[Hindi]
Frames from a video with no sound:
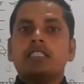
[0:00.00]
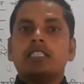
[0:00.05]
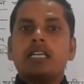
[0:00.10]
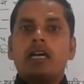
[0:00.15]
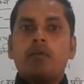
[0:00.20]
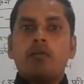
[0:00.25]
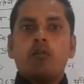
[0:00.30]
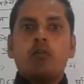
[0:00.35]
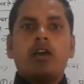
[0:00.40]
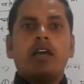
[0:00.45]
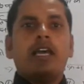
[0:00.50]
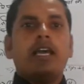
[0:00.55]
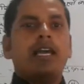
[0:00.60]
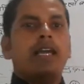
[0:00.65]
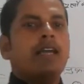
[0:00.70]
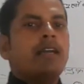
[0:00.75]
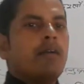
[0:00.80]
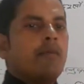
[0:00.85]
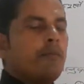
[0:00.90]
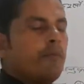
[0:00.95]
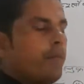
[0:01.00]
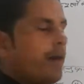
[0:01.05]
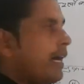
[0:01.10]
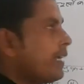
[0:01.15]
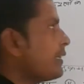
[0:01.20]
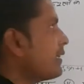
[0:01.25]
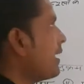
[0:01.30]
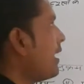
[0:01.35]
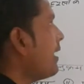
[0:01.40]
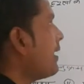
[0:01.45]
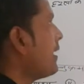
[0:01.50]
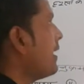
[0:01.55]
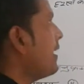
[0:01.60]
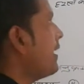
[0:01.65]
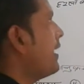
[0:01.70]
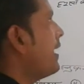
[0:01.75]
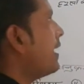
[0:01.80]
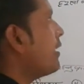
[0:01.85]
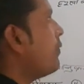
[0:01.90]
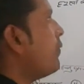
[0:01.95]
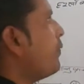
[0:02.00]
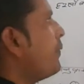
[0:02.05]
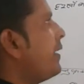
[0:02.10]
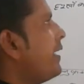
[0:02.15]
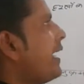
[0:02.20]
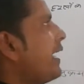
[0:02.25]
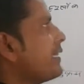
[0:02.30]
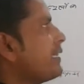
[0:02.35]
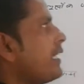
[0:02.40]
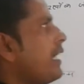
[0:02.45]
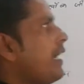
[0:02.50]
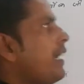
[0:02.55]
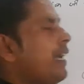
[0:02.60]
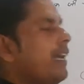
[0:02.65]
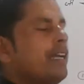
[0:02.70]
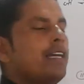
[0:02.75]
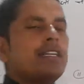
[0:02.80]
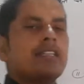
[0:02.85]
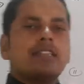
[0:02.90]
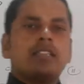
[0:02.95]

जब वह माता के गर्भ में आता है